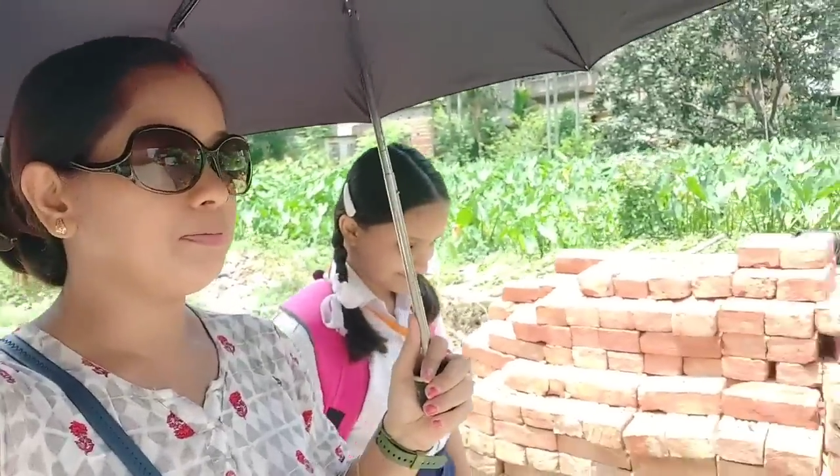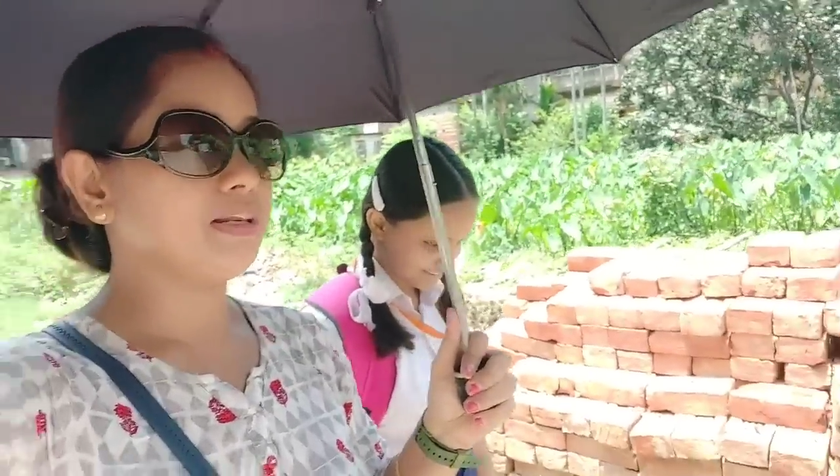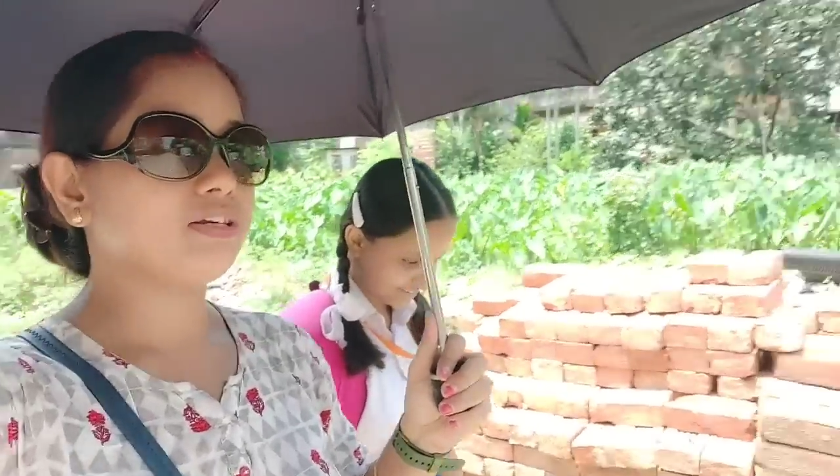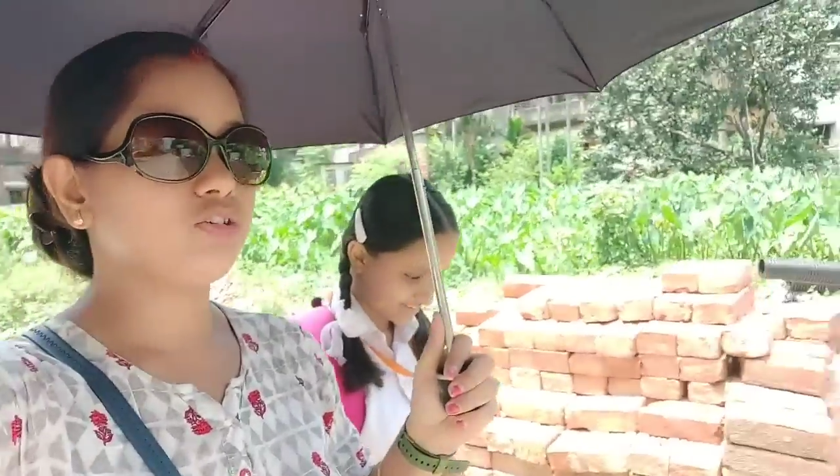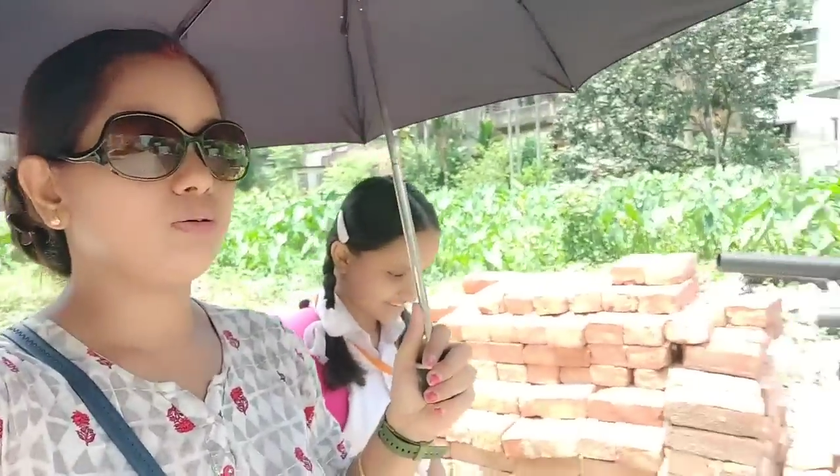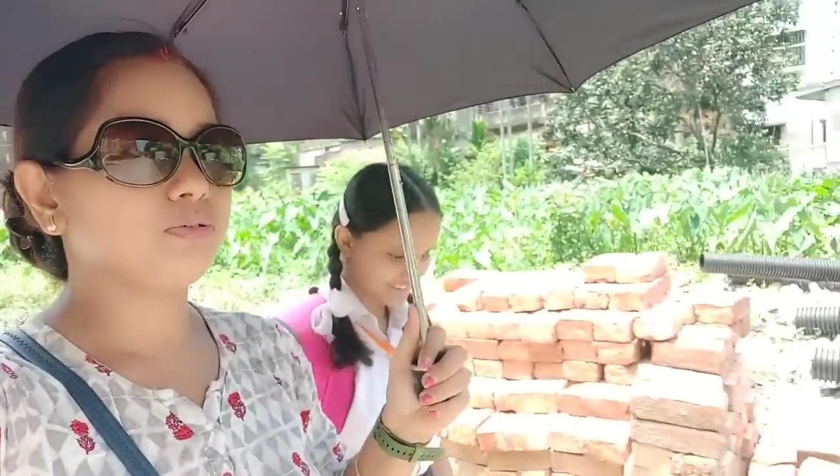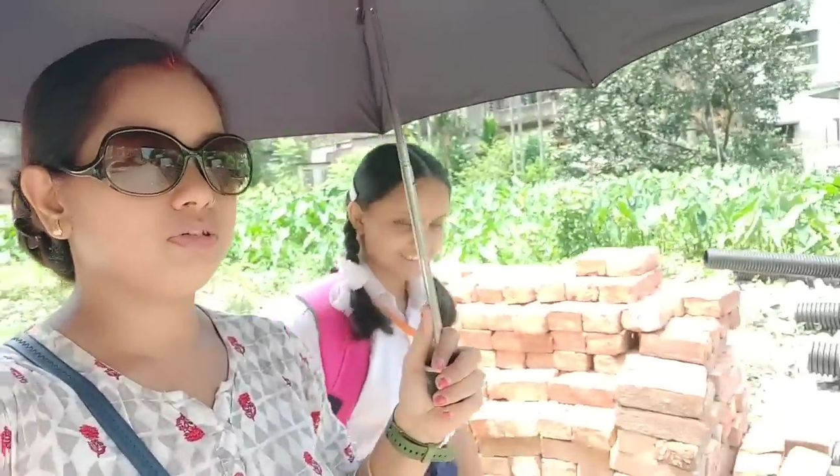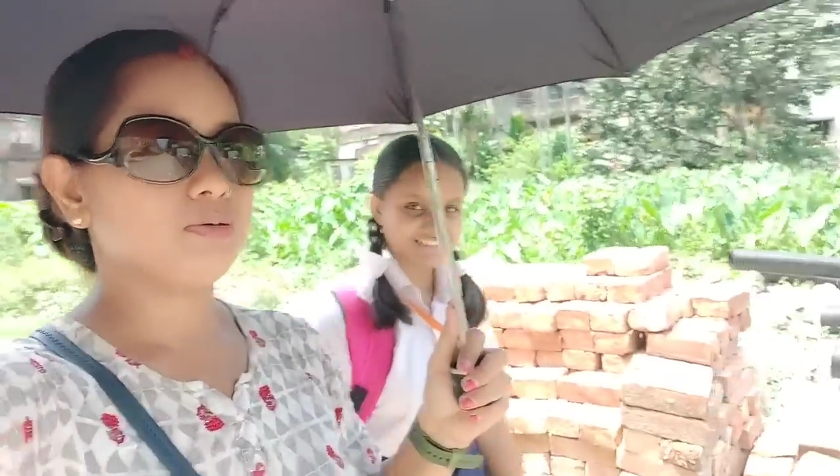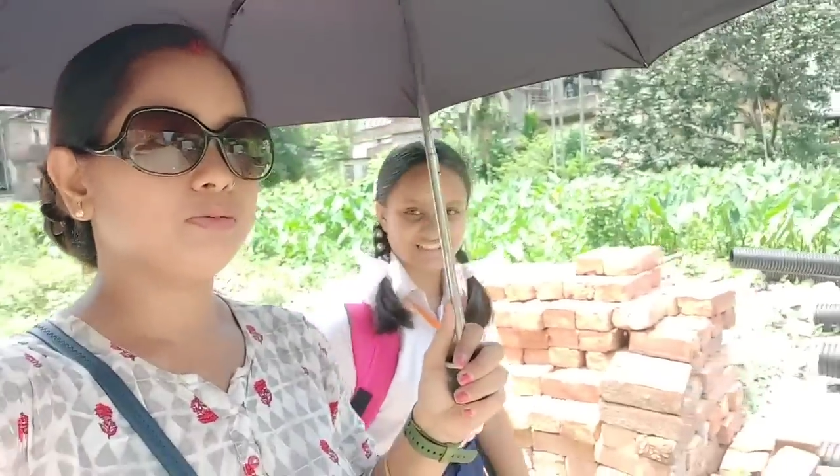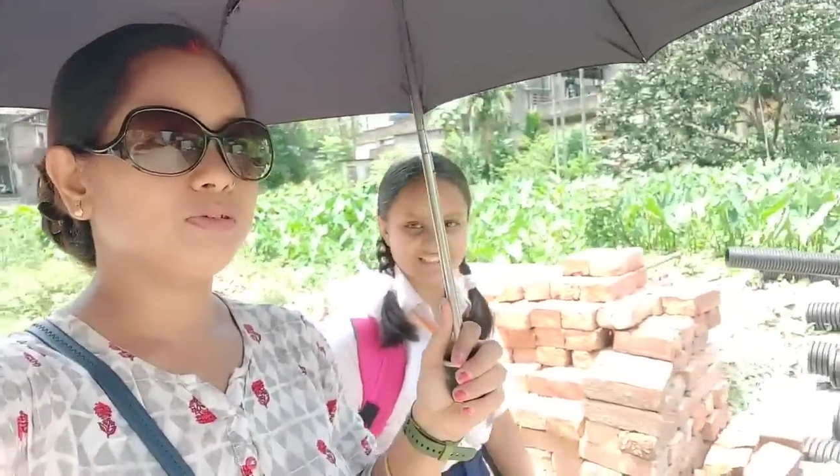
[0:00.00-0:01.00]
বেলের সরকারি
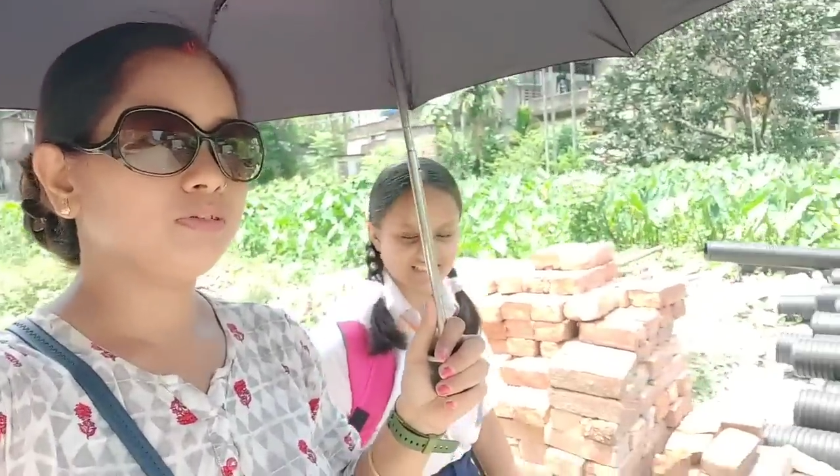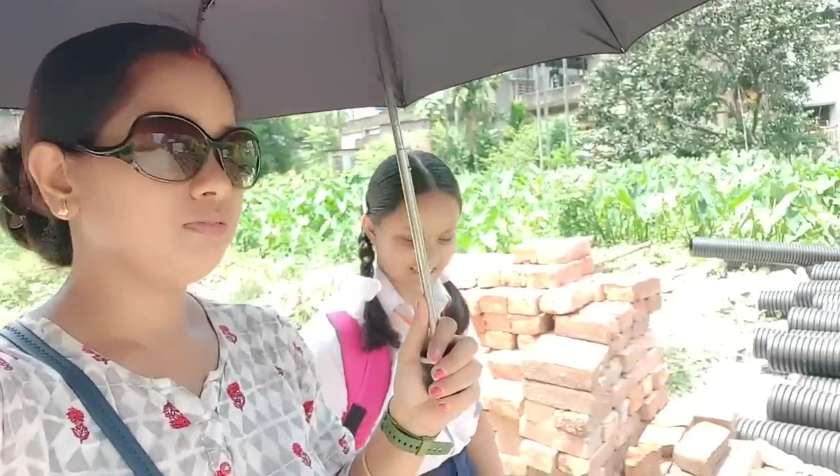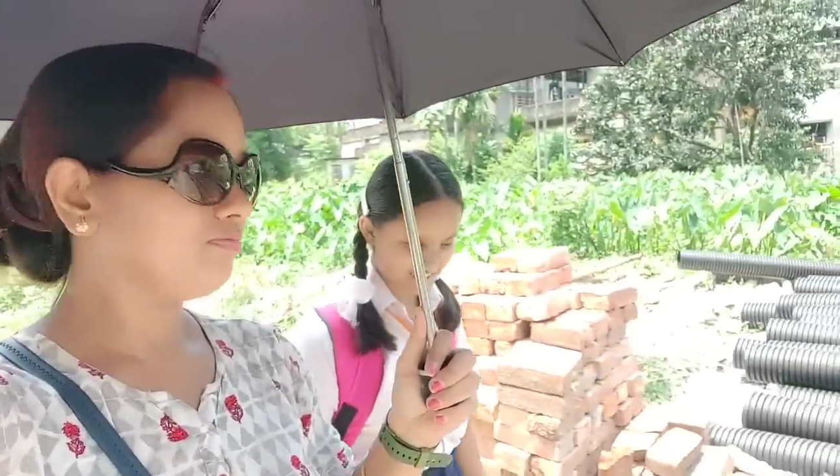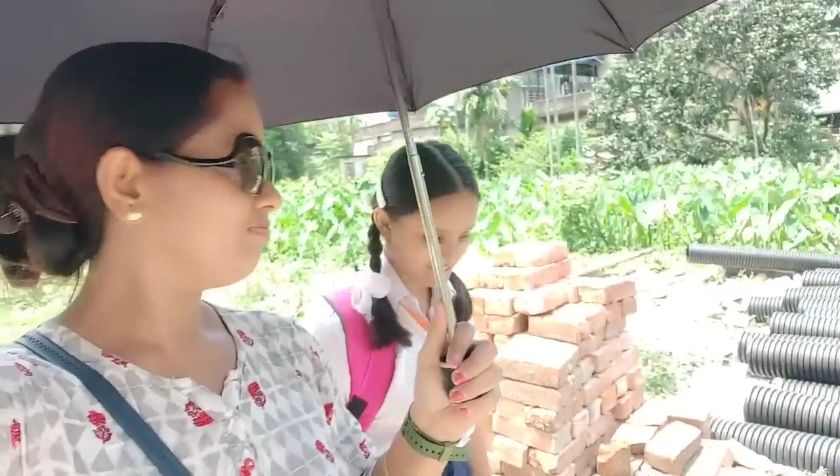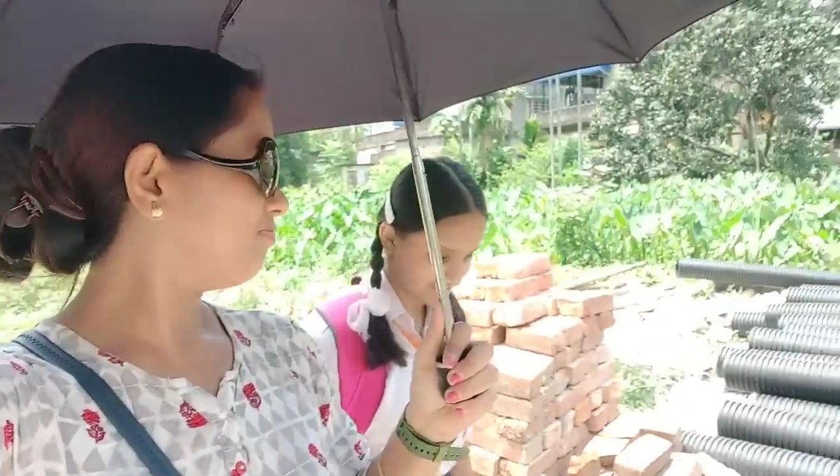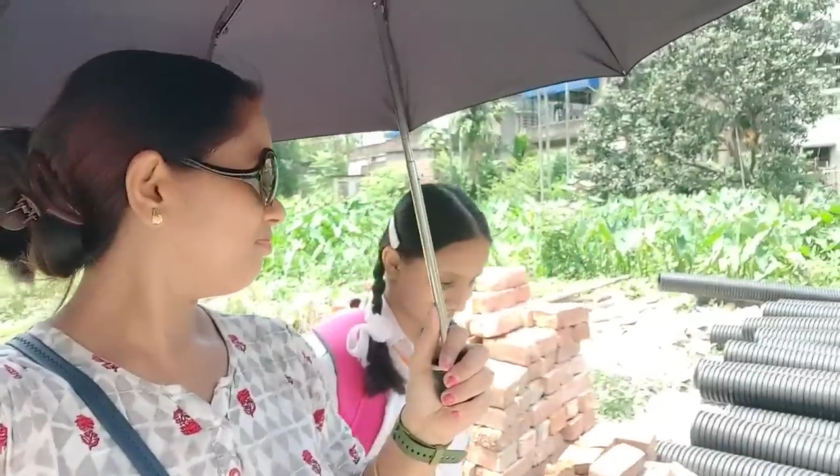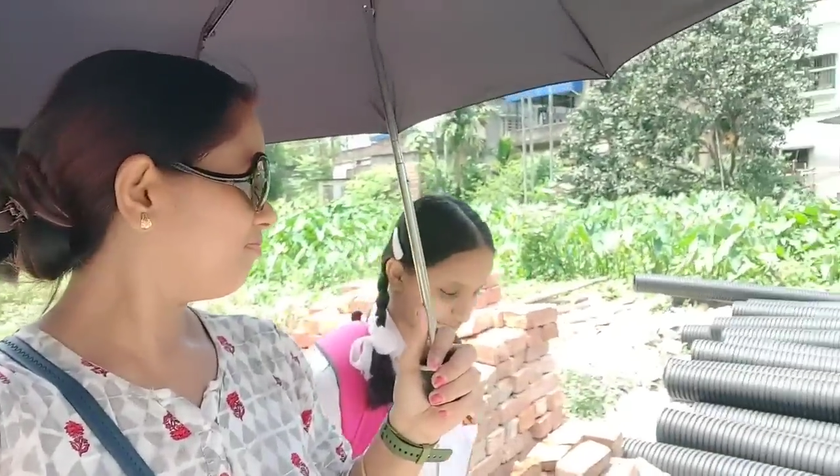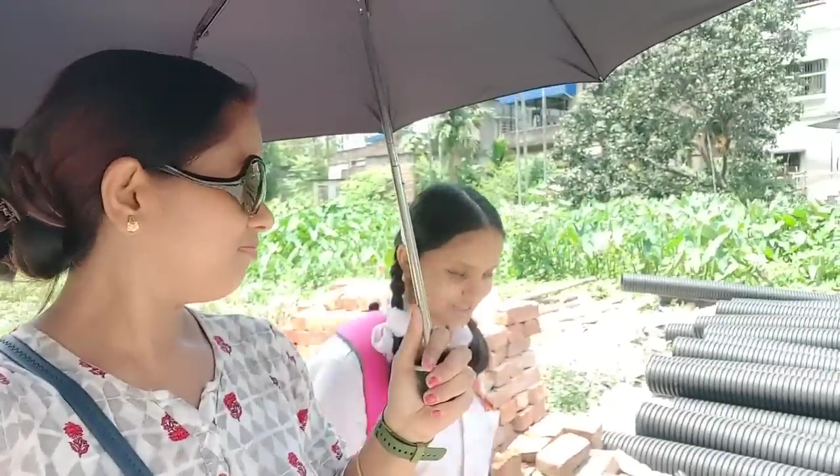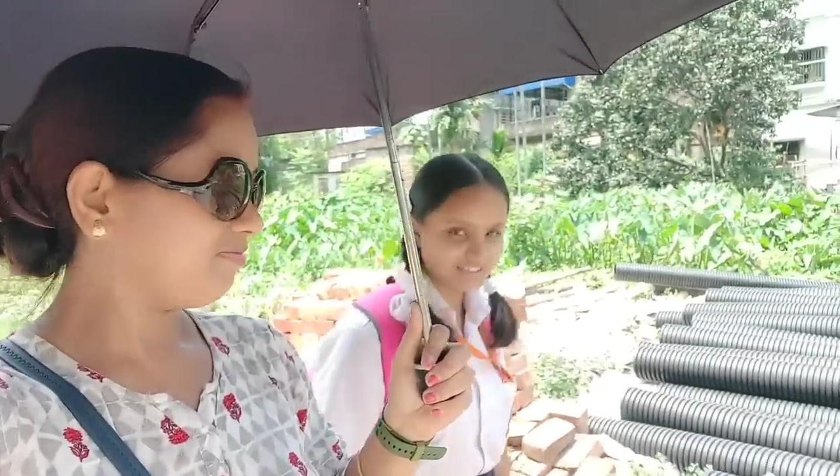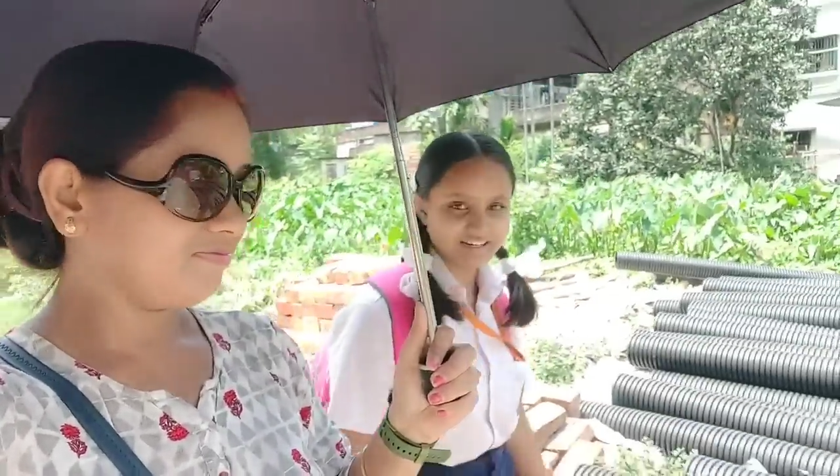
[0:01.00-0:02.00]
খাবো
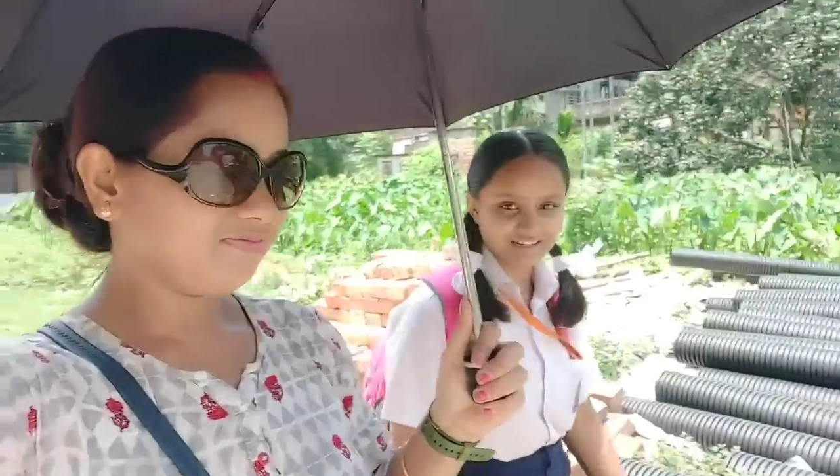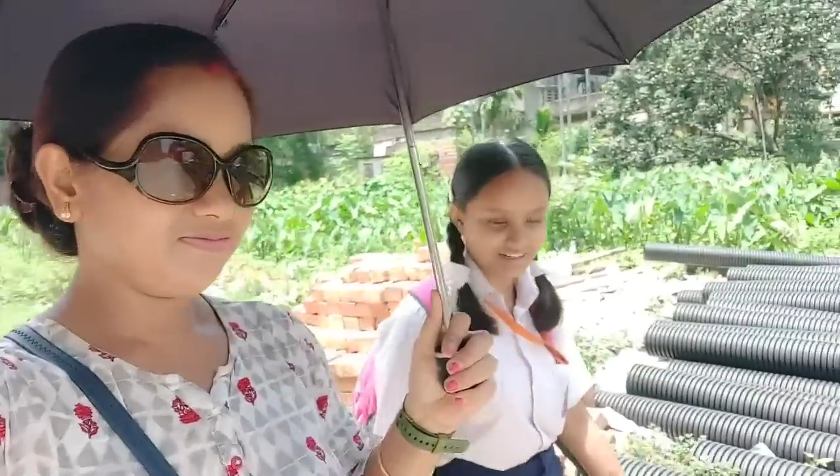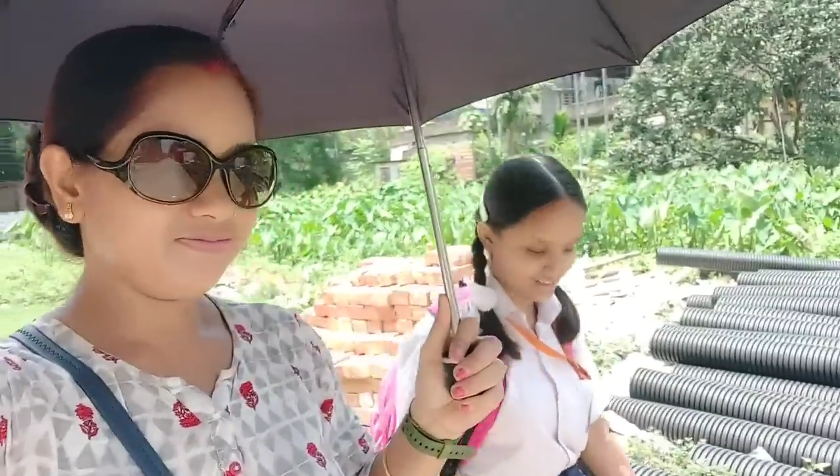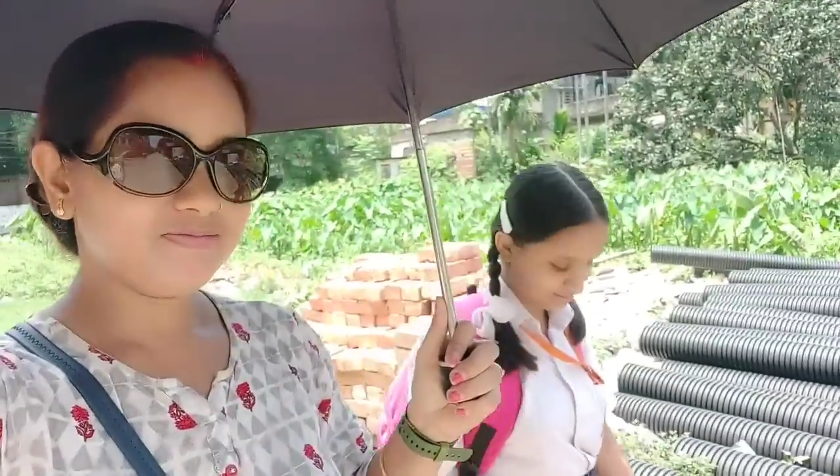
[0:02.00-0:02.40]
ওটাকে ঠান্ডা